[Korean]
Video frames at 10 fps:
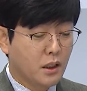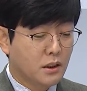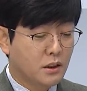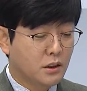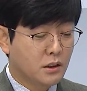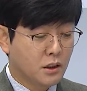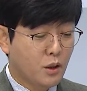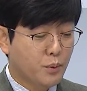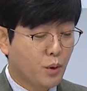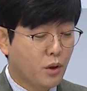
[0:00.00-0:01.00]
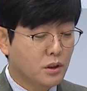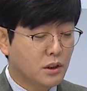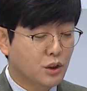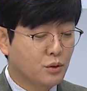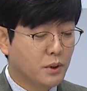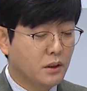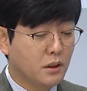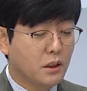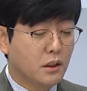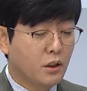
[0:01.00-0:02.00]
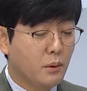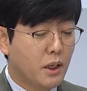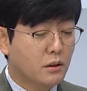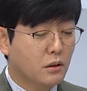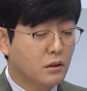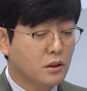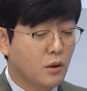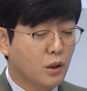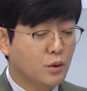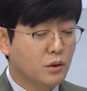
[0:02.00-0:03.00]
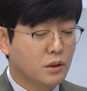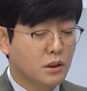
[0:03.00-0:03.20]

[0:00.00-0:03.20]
지, 직업교육 혁신지구 및 협약형 특성화 등